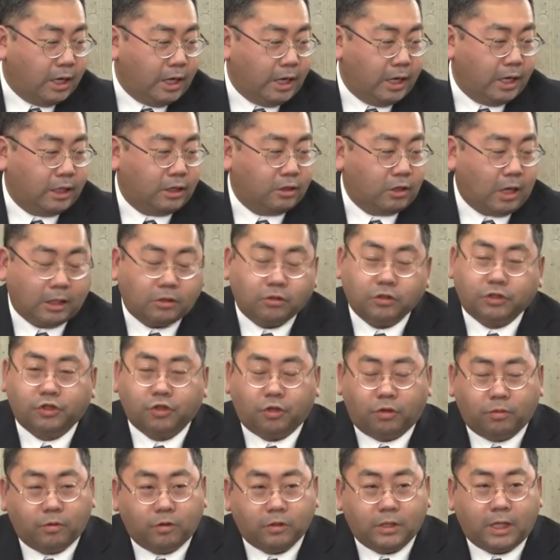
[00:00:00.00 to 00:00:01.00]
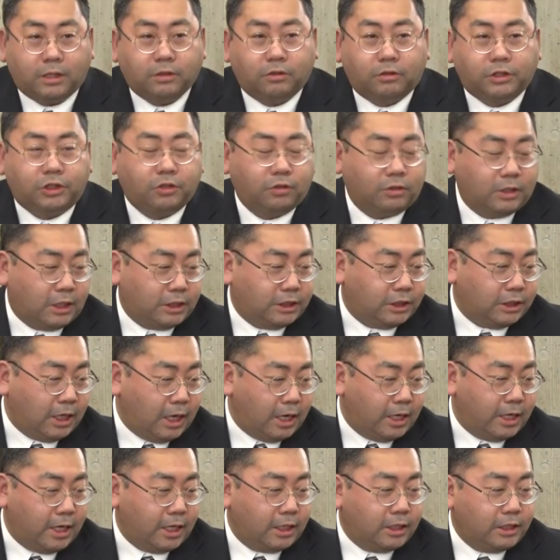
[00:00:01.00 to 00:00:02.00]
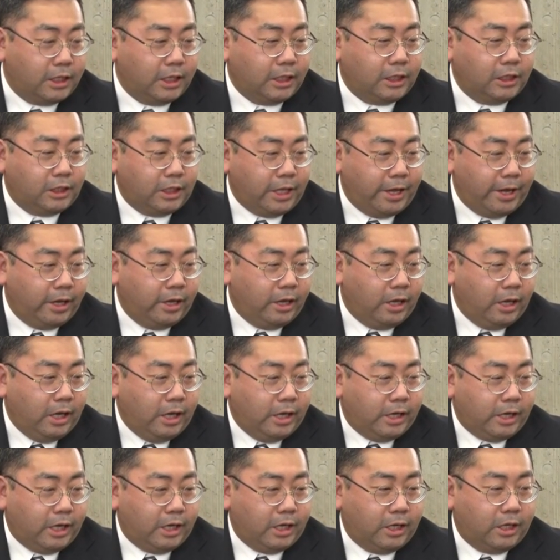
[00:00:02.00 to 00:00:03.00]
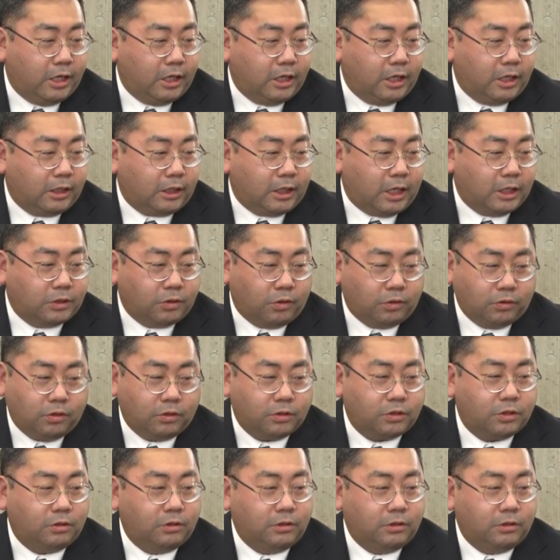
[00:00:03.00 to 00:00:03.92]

えーと、あと消防団の人たちがやってきて、えー、消そうとす